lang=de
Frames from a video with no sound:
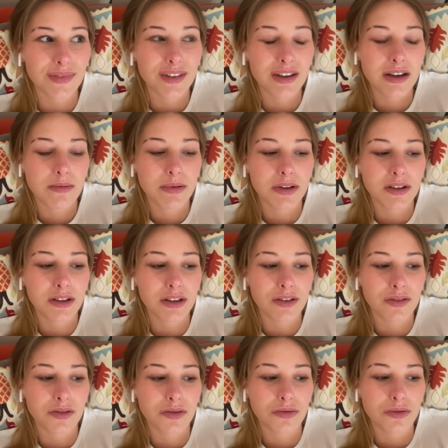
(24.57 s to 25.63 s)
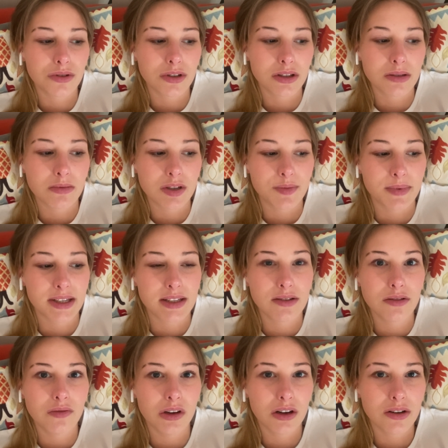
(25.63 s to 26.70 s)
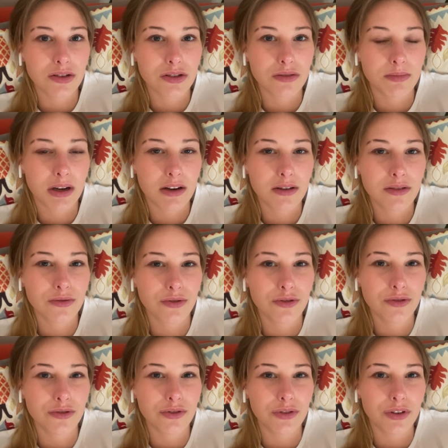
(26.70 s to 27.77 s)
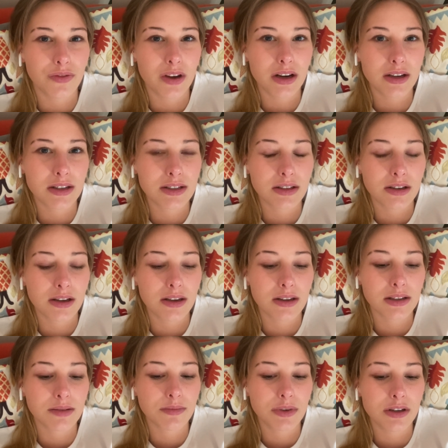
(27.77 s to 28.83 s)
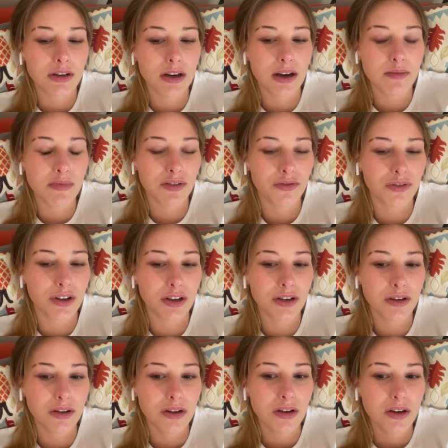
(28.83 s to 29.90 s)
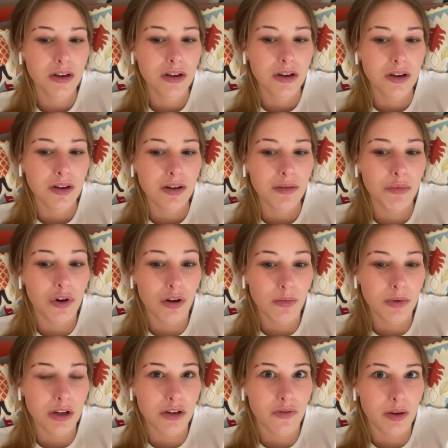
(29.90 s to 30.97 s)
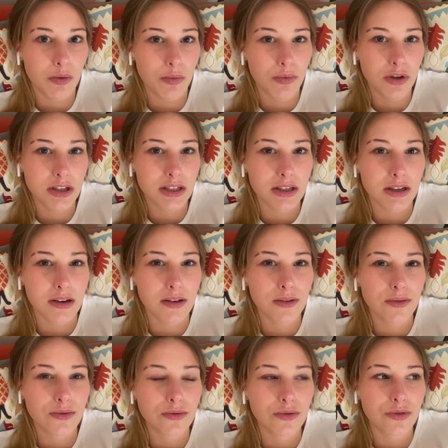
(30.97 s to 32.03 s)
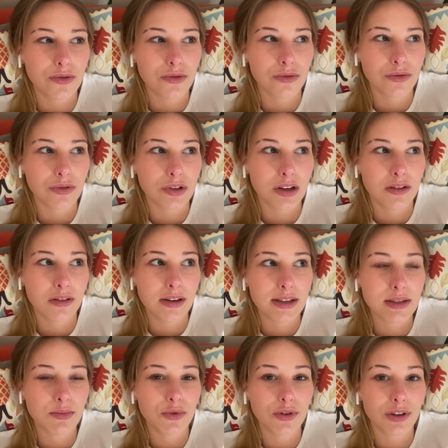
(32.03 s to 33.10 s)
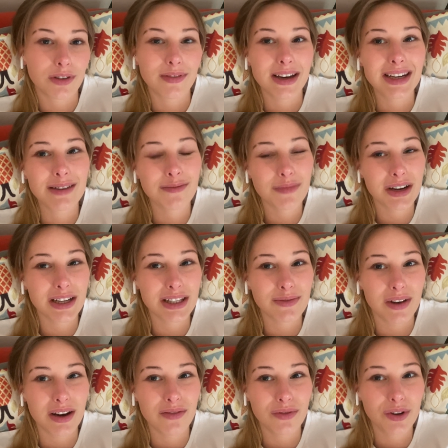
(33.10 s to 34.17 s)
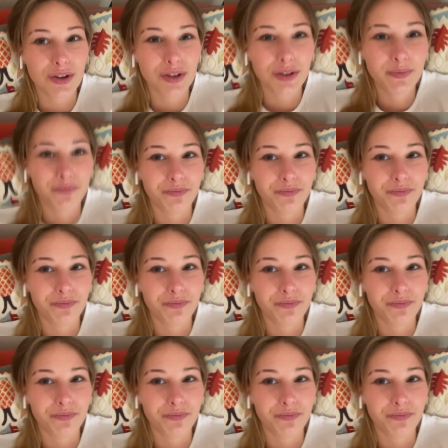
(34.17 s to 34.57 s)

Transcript: Aber ich versuche trotzdem das Beste irgendwie draus zu machen. Und ich werde jetzt gleich erstmal in die Heimat fahren. Morgen bin ich auf einem Geburtstag und dann geht es Montag weiter mit meiner zweiten Woche.